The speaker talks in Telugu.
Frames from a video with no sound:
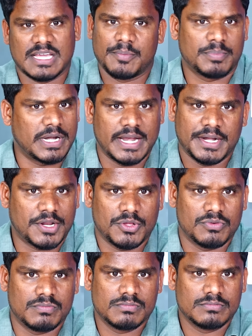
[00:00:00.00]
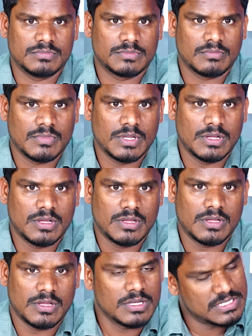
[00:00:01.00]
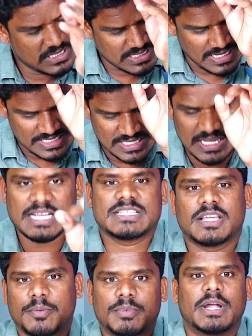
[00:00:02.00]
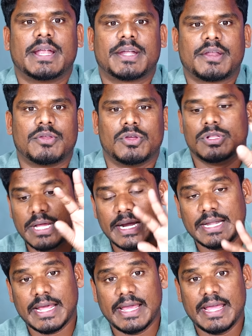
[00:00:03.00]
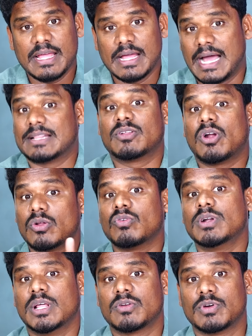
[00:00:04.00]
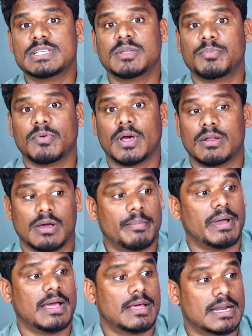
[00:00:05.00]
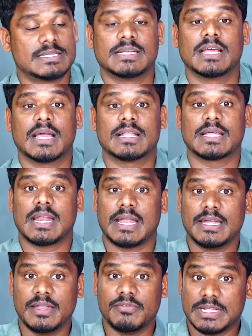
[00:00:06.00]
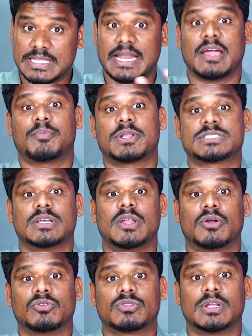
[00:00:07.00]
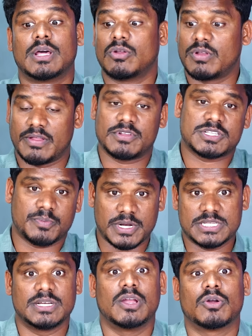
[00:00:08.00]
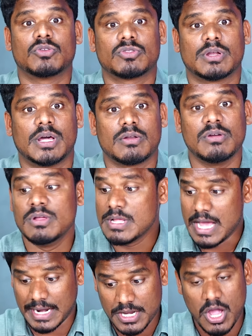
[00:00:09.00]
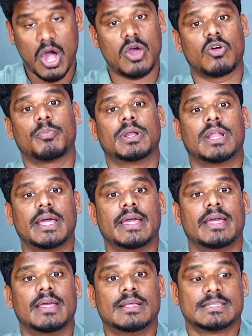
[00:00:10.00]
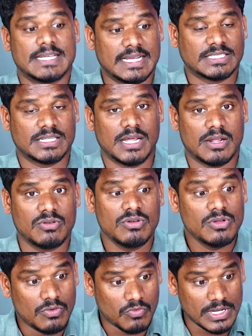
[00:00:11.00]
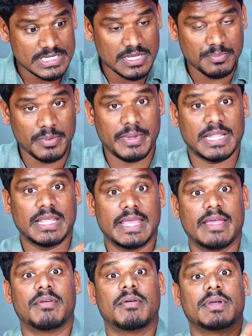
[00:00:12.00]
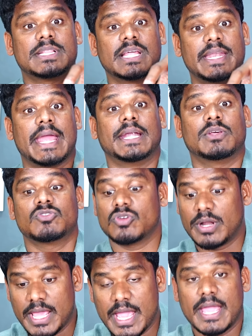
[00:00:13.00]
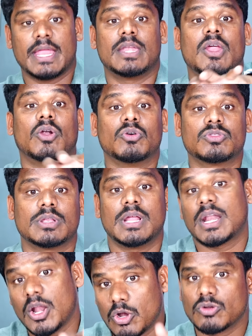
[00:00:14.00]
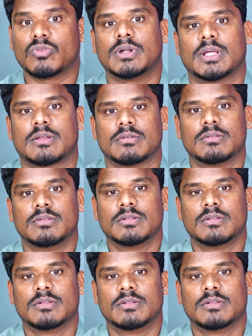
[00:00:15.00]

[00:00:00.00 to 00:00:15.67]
స్క్రిప్టెడ్ ఇంటర్వ్యూ ఖచ్చితంగా స్క్రిప్టెడ్ ఇంటర్వ్యూ ఎందుకంటే అందరూ అనుకుంటారు వైసీపీ వాళ్ళు అబ్బా రజనీకాంత్ గారు అన్ని వ్యతిరేక ప్రశ్నలే అడుగుతున్నారు రివర్స్ ప్రశ్నలే అడుగుతున్నారు అన్ని ఆరోపణలే చేస్తున్నారు వైసీపీ మీద ఏవేవైతే నెగిటివ్స్ ఉన్నాయా అన్నీ అడుగుతున్నారు అని అనుకుంటారు